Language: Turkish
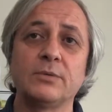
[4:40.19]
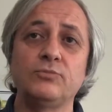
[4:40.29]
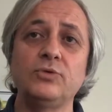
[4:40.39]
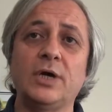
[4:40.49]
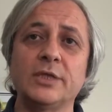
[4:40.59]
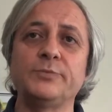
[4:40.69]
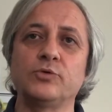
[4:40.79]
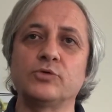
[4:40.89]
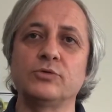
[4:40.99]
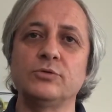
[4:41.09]
Bunu
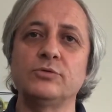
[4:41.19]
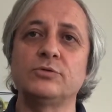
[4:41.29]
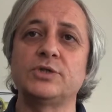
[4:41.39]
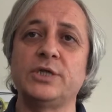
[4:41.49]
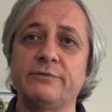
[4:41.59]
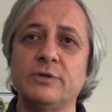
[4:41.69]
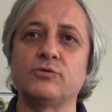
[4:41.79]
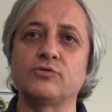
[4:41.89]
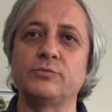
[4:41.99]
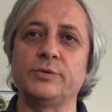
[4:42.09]
atmıyorsunuz. Çevre
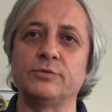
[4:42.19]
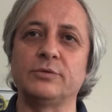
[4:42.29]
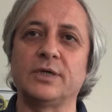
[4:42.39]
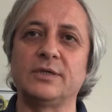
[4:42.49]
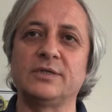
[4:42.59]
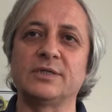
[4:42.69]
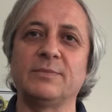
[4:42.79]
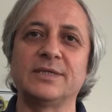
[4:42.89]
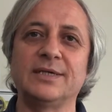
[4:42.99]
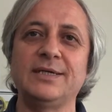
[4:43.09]
dostu bir ürün aynı
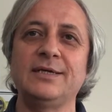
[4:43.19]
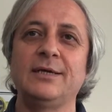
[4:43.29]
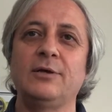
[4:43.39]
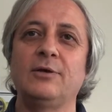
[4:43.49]
zamanda.